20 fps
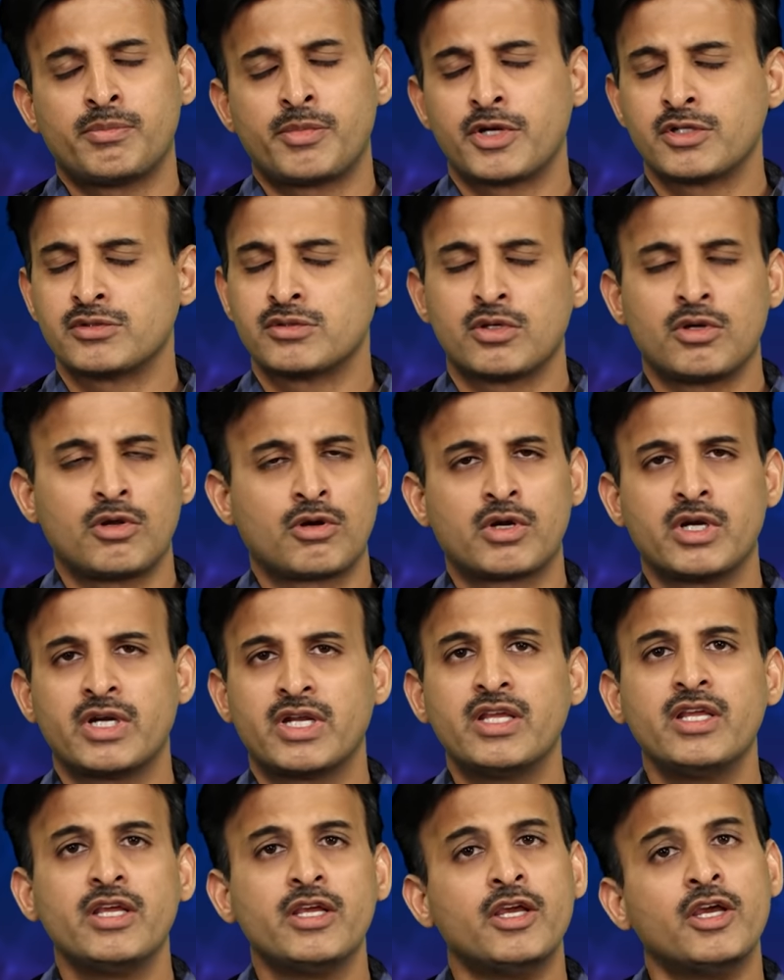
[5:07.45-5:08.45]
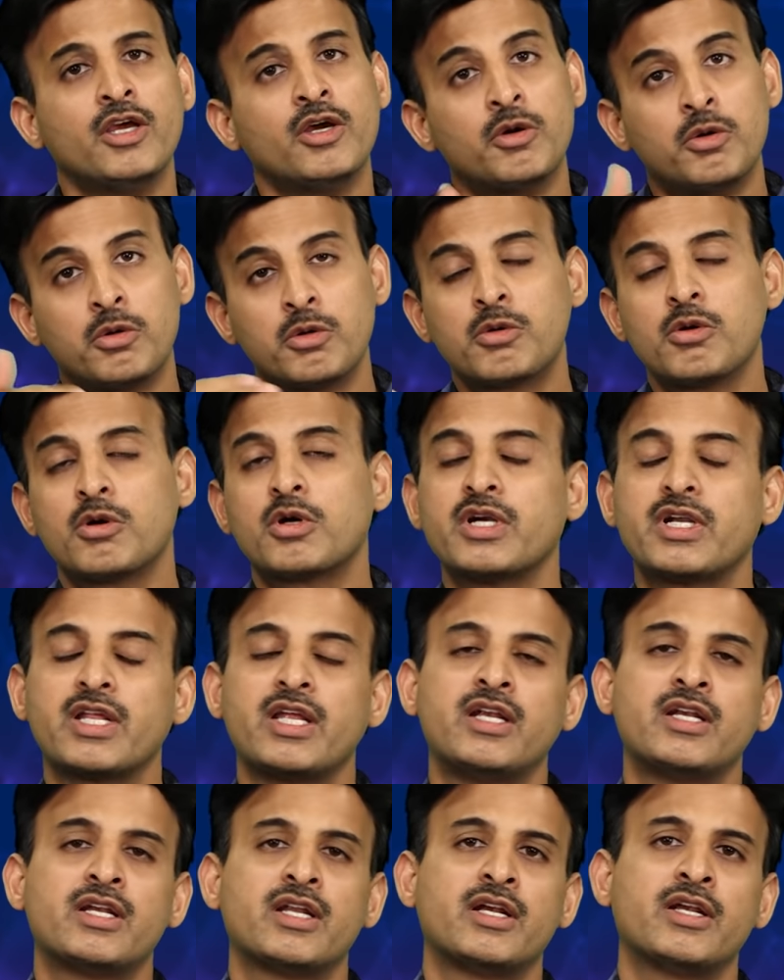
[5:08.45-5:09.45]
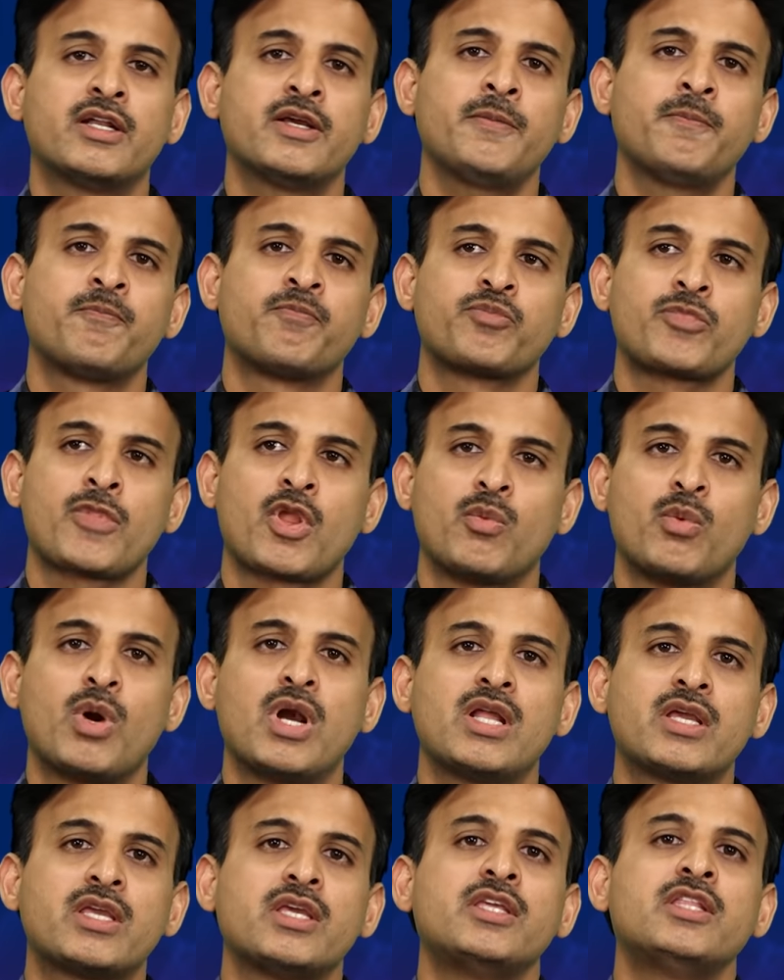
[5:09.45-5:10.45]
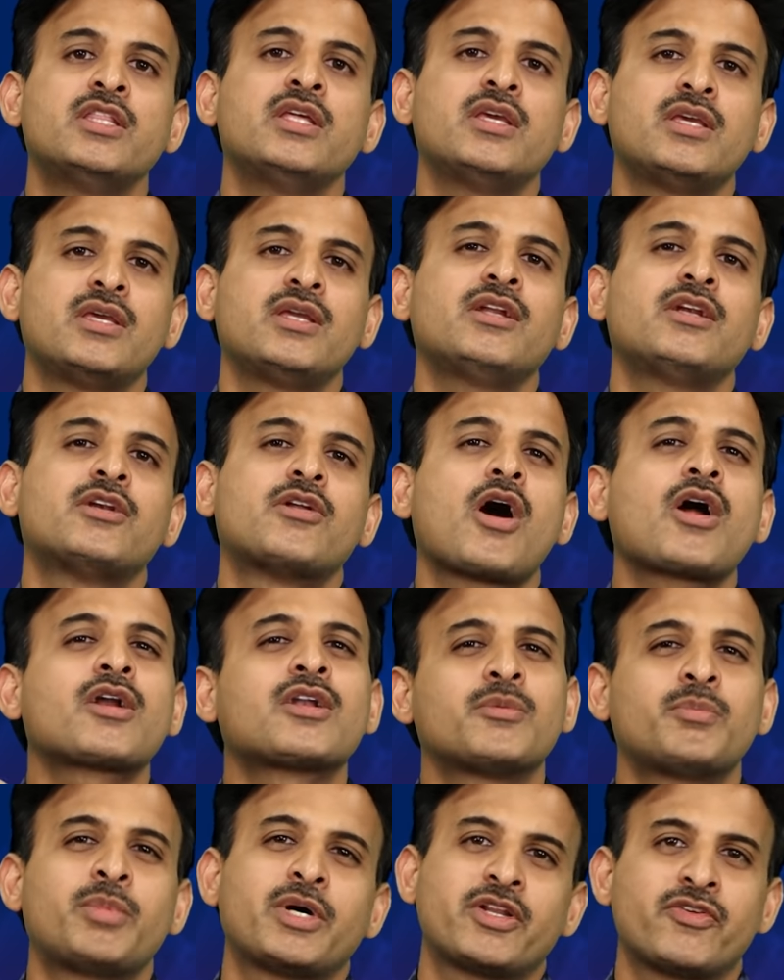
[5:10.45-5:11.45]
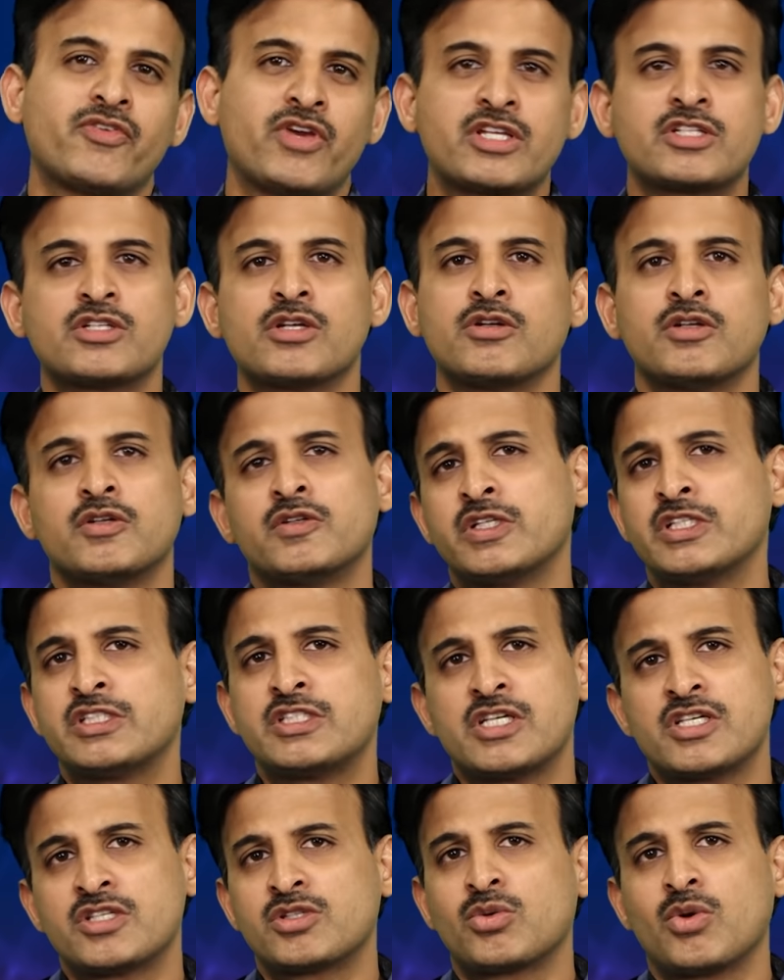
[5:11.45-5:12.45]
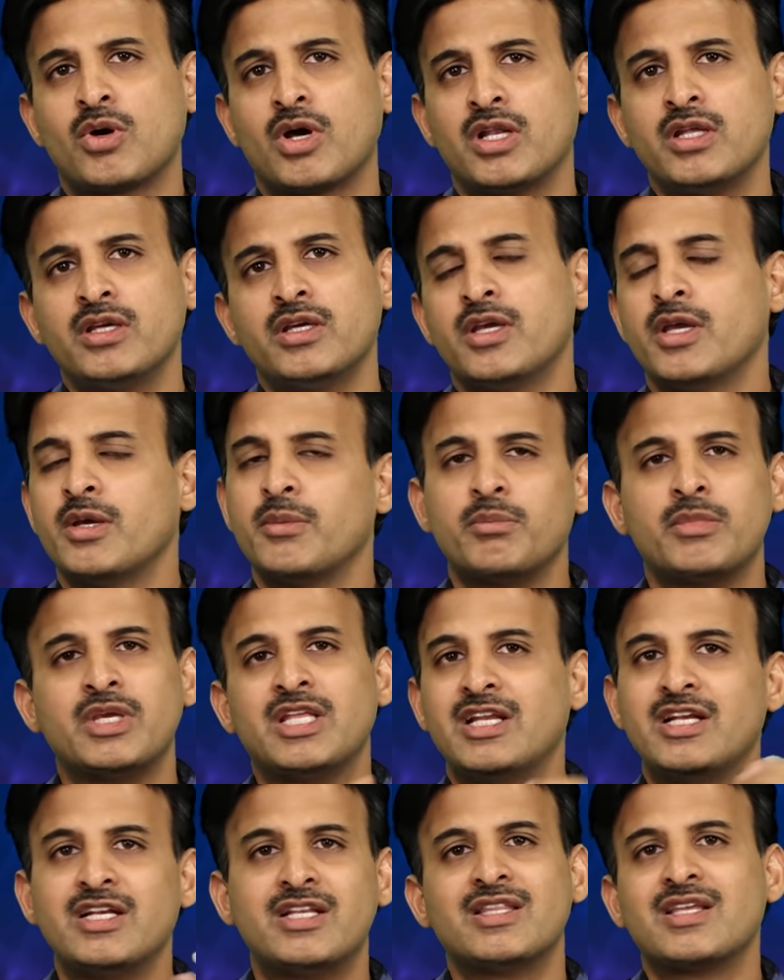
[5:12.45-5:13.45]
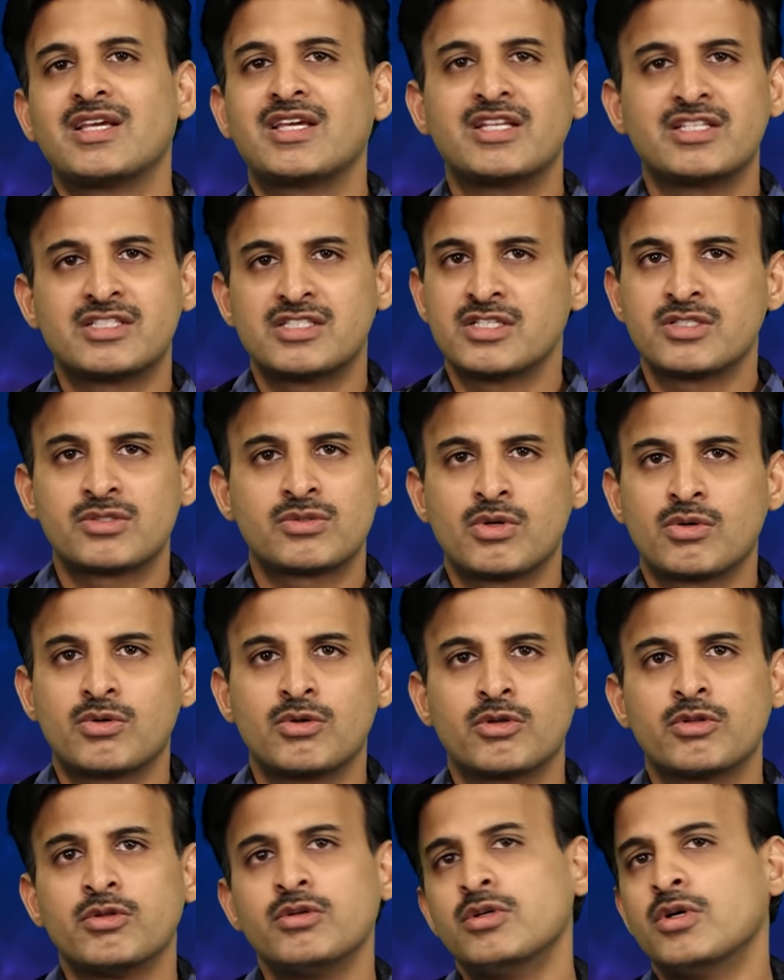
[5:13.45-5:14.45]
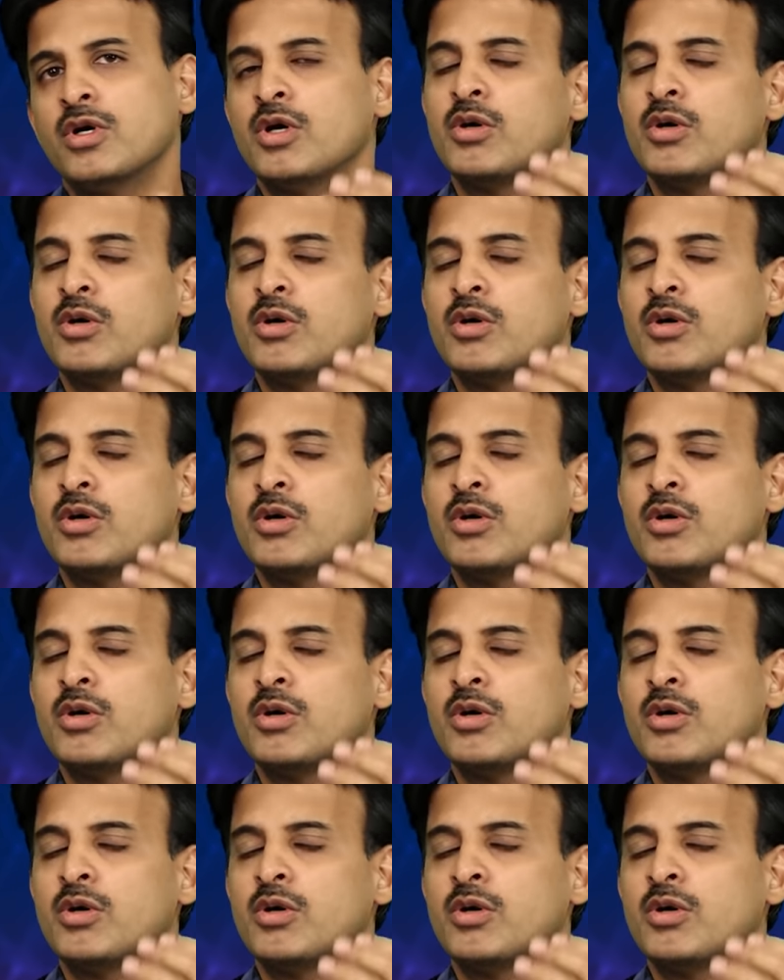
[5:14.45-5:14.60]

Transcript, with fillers: ప్రజోల్ ఒకటి ఇంకొకటి ఏంటంటే వాళ్ళకి ఇది డాక్టర్ పర్యవేక్షణలోనే చేసుకోవాలి మీరు ఇంటి దగ్గర చేసుకోకూడదు